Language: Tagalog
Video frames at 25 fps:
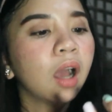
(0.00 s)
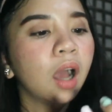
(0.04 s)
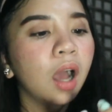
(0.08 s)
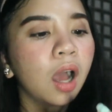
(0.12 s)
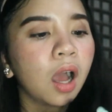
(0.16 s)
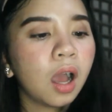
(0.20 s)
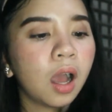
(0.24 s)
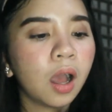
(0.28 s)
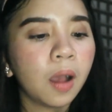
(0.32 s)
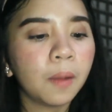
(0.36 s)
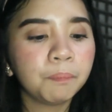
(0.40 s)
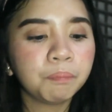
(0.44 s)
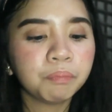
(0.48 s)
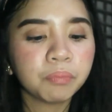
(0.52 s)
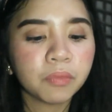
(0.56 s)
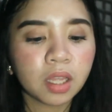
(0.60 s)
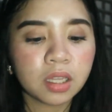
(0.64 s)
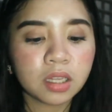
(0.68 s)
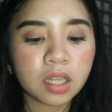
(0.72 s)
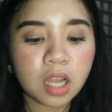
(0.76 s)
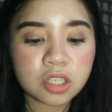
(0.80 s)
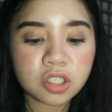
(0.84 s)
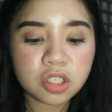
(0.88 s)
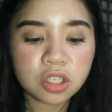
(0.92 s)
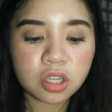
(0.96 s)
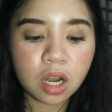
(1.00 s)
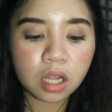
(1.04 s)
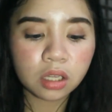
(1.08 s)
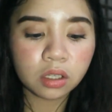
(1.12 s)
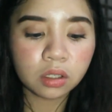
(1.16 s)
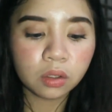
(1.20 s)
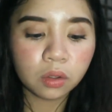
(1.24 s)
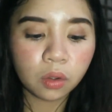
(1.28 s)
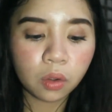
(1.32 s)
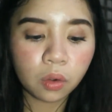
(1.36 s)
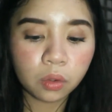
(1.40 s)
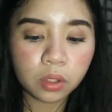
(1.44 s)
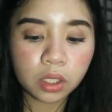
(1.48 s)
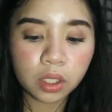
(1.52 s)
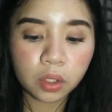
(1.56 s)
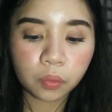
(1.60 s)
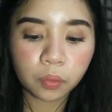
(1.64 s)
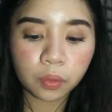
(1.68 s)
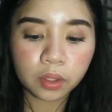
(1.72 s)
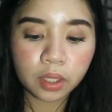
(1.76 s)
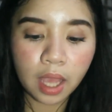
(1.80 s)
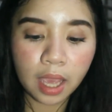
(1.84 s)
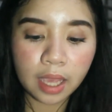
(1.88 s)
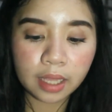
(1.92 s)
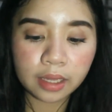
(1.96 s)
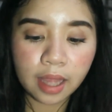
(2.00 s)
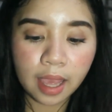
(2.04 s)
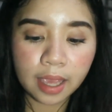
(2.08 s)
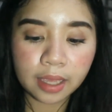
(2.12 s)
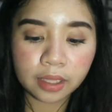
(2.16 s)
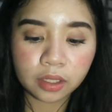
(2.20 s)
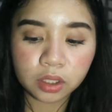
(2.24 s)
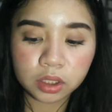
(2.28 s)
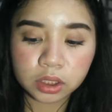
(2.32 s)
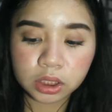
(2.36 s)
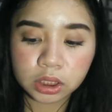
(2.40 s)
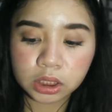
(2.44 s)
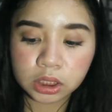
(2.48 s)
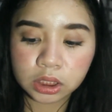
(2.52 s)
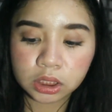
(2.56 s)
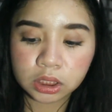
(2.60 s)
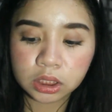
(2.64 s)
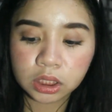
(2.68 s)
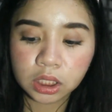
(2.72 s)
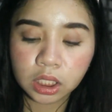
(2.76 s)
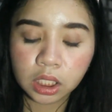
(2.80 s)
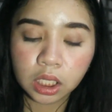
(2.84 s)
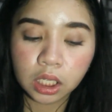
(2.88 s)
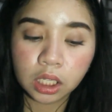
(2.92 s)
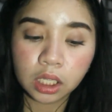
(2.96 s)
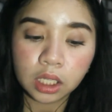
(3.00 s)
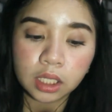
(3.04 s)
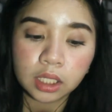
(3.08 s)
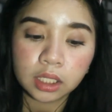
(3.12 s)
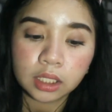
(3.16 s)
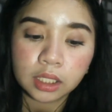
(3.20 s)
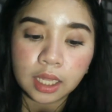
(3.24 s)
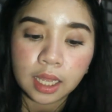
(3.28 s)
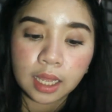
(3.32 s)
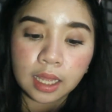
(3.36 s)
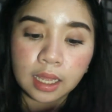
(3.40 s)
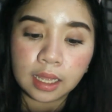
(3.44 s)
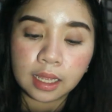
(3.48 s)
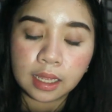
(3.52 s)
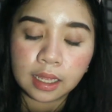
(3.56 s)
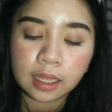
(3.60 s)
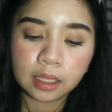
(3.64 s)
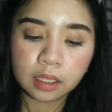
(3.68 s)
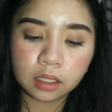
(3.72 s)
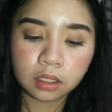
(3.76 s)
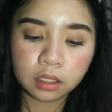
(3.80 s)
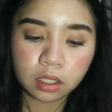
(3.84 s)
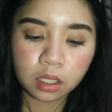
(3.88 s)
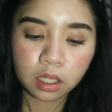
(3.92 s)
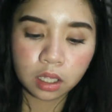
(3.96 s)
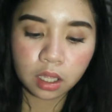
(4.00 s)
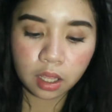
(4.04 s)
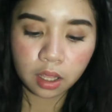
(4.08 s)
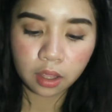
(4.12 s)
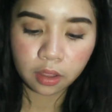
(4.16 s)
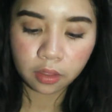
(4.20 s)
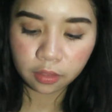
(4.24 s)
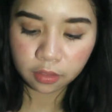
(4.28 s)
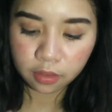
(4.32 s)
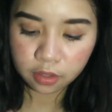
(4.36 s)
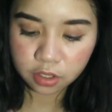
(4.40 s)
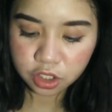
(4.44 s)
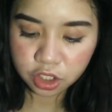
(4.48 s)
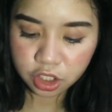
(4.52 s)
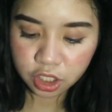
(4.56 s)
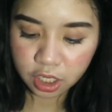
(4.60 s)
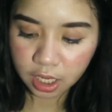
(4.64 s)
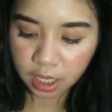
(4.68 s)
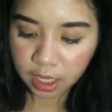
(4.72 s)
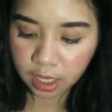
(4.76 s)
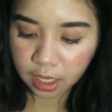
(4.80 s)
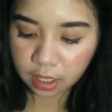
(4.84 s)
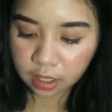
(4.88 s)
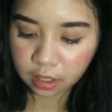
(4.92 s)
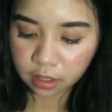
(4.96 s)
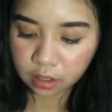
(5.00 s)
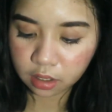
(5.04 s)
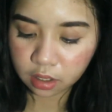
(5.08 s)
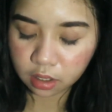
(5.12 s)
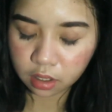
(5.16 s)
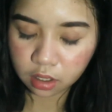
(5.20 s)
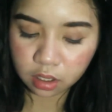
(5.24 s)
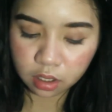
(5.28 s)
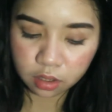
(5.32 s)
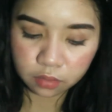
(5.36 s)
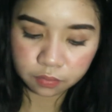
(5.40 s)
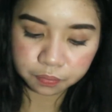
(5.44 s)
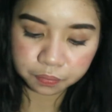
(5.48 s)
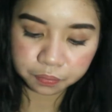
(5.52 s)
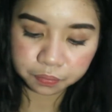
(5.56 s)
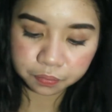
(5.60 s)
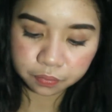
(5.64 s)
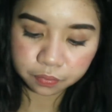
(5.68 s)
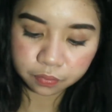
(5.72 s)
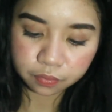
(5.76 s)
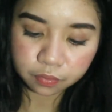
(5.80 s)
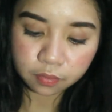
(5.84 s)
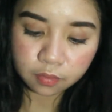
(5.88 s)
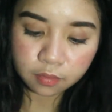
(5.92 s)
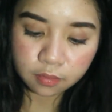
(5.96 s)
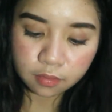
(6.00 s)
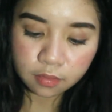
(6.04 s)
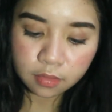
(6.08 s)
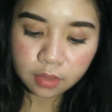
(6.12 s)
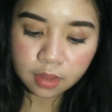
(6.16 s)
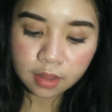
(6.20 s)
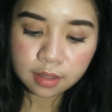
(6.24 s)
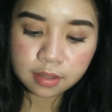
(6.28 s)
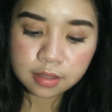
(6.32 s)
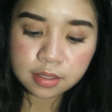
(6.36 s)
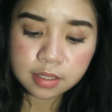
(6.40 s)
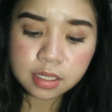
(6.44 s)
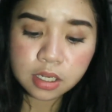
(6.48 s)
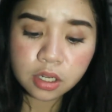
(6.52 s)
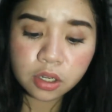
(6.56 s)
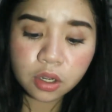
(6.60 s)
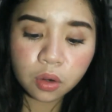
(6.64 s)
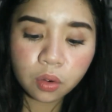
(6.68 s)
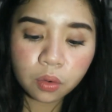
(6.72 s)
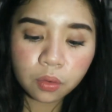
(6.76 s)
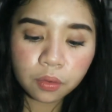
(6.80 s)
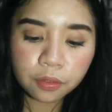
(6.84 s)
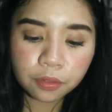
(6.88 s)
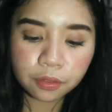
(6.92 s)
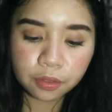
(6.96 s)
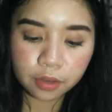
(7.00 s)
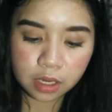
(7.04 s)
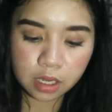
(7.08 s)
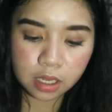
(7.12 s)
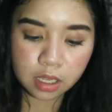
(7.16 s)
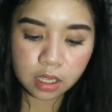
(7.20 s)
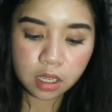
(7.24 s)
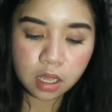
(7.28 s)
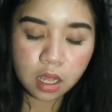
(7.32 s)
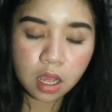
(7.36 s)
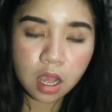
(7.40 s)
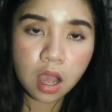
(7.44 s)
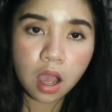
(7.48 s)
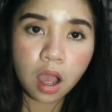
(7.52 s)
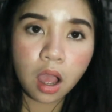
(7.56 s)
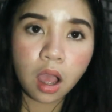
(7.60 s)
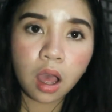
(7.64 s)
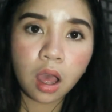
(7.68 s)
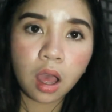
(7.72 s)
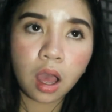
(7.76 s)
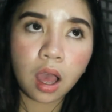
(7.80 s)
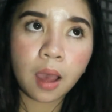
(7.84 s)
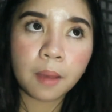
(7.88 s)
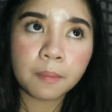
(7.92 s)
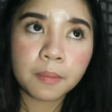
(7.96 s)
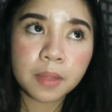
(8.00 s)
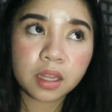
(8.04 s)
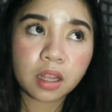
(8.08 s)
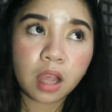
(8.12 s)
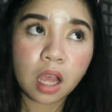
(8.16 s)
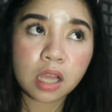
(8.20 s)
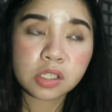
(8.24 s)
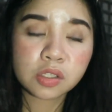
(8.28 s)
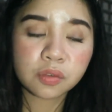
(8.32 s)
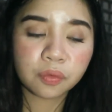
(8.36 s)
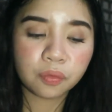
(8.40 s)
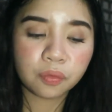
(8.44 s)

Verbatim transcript: um, Natural Glow Liquid Highlighter na in the shade 03. Um, it has